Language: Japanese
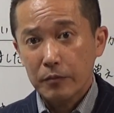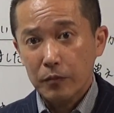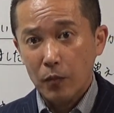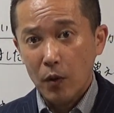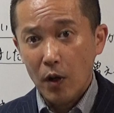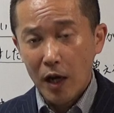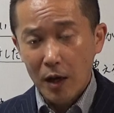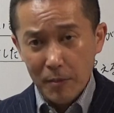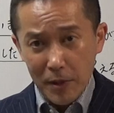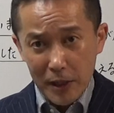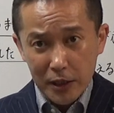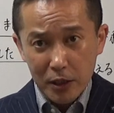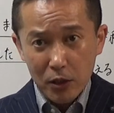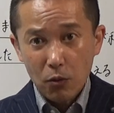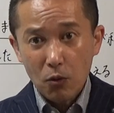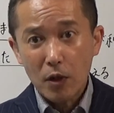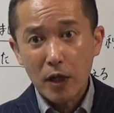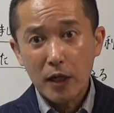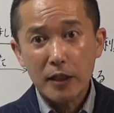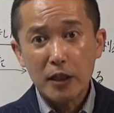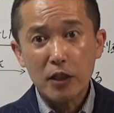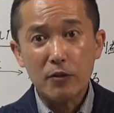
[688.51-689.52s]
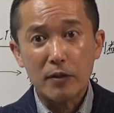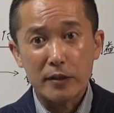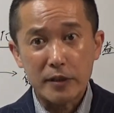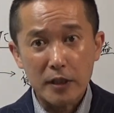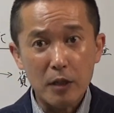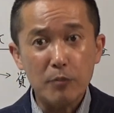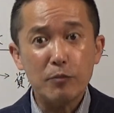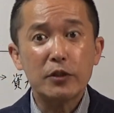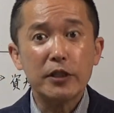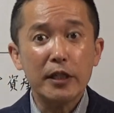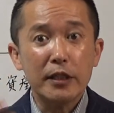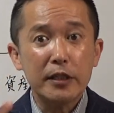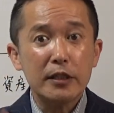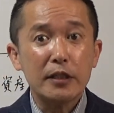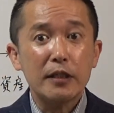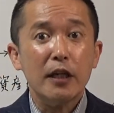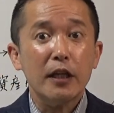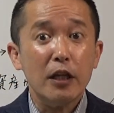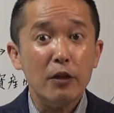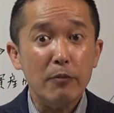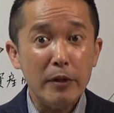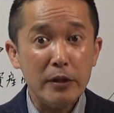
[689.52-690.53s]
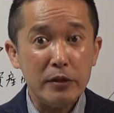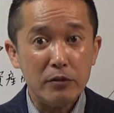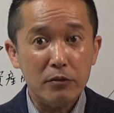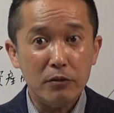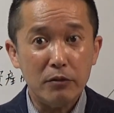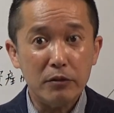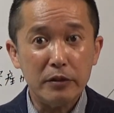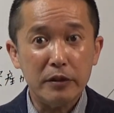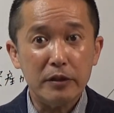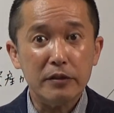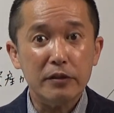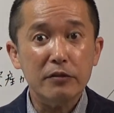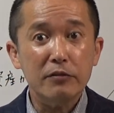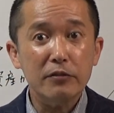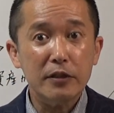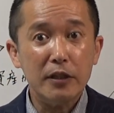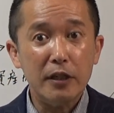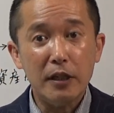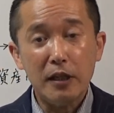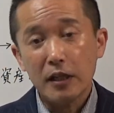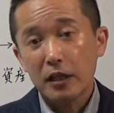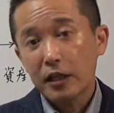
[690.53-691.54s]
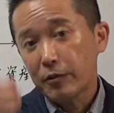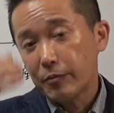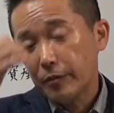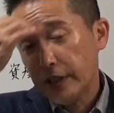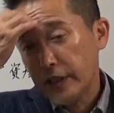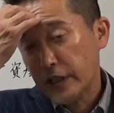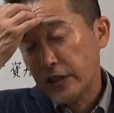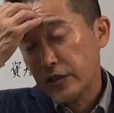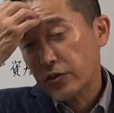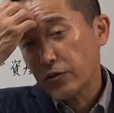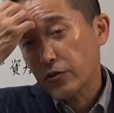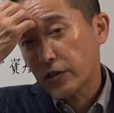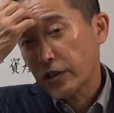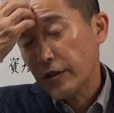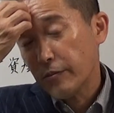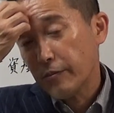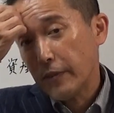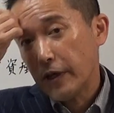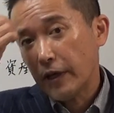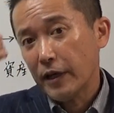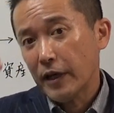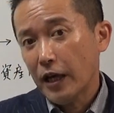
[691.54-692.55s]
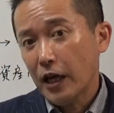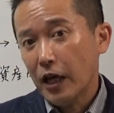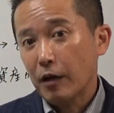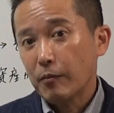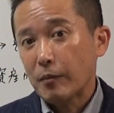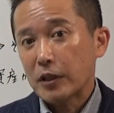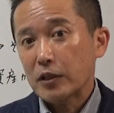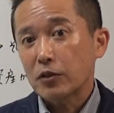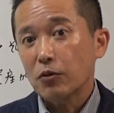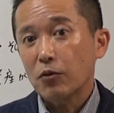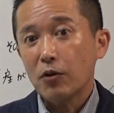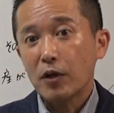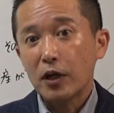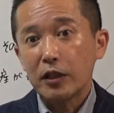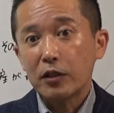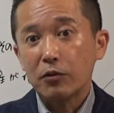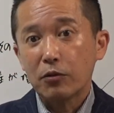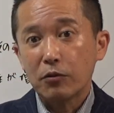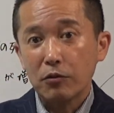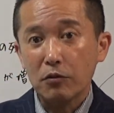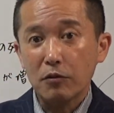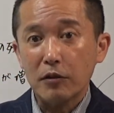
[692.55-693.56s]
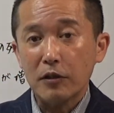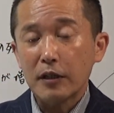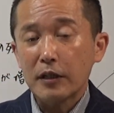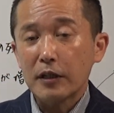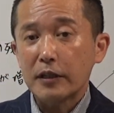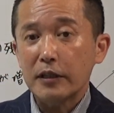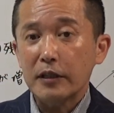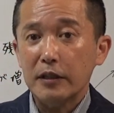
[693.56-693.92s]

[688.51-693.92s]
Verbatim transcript: もう余ったお金には全部税金かけますよってするからみんな一生懸命余ったお金をこう、